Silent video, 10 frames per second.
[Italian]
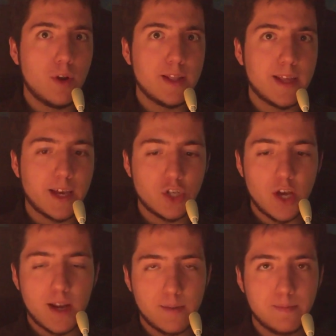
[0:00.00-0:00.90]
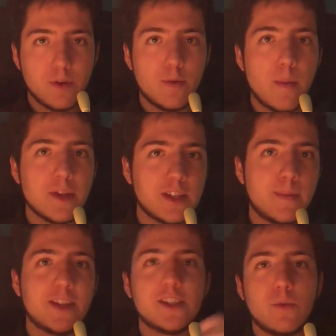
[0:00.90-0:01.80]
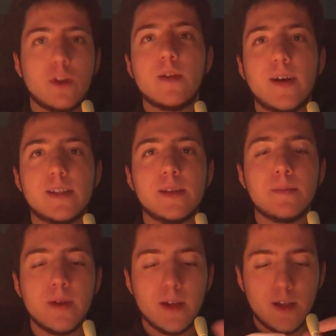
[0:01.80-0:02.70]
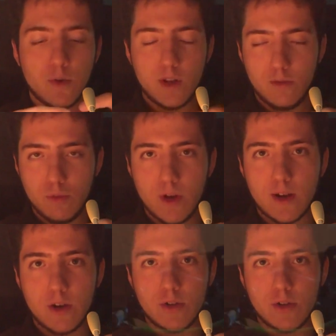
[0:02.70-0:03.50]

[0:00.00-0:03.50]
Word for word: molletta che c'era, come messa a massa quelle davanti. Quelle del